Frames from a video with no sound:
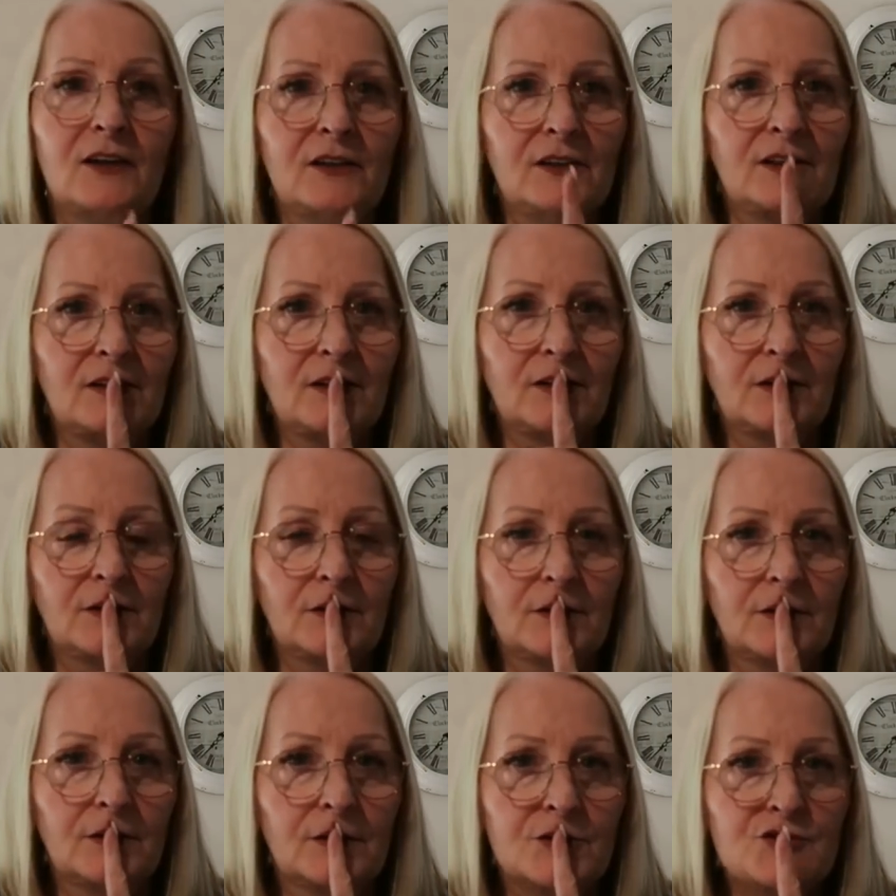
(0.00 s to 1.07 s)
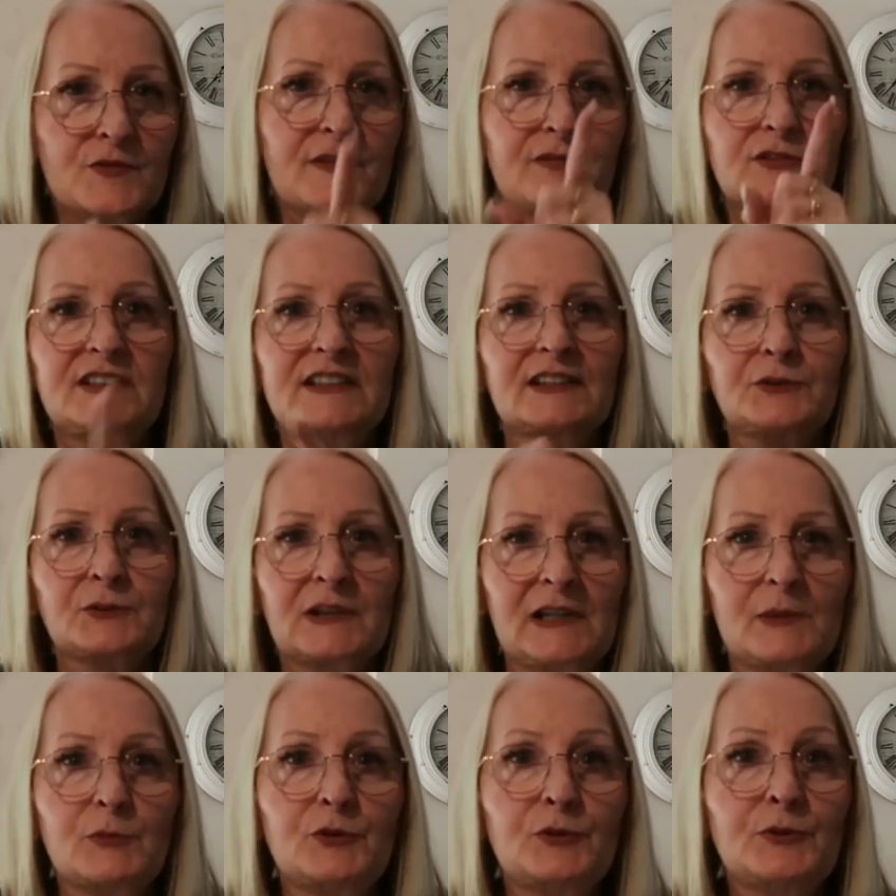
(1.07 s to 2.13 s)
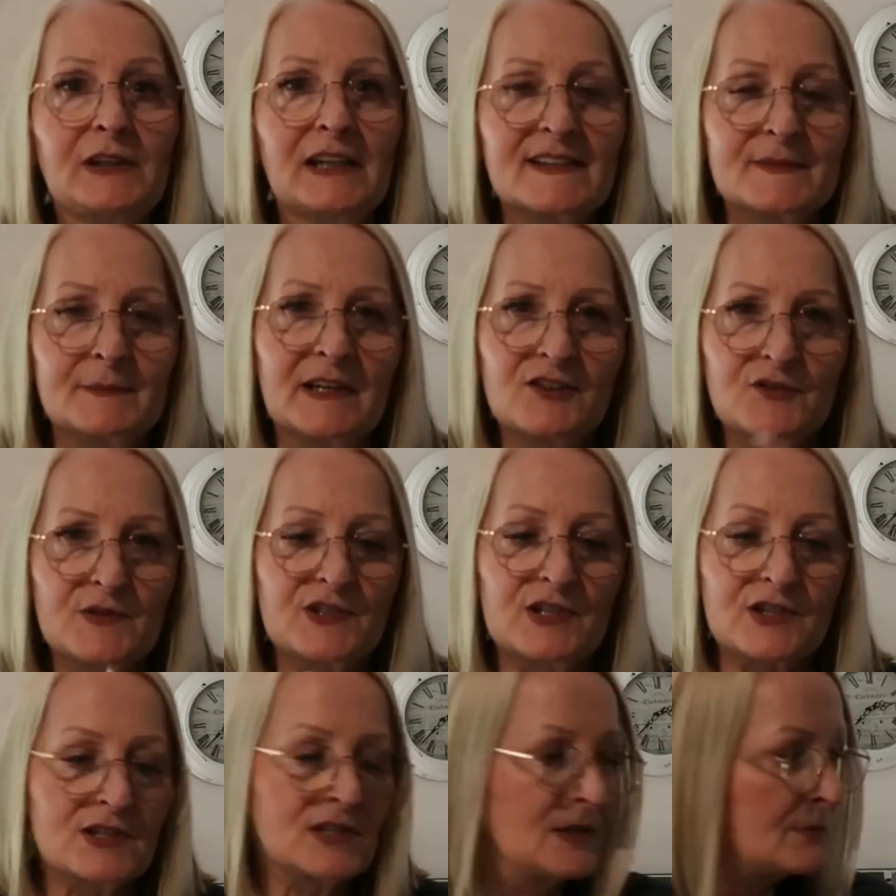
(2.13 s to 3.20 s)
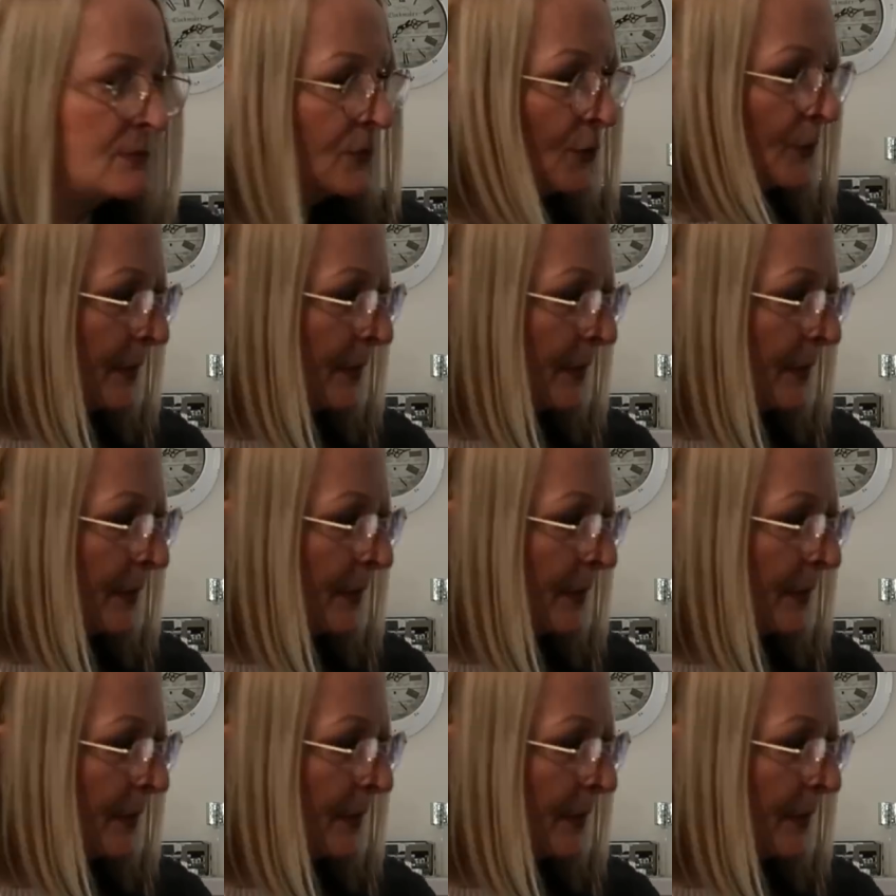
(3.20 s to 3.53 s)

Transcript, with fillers: Euh, je vais vous dire donc les menus de la semaine. Je vais chercher mon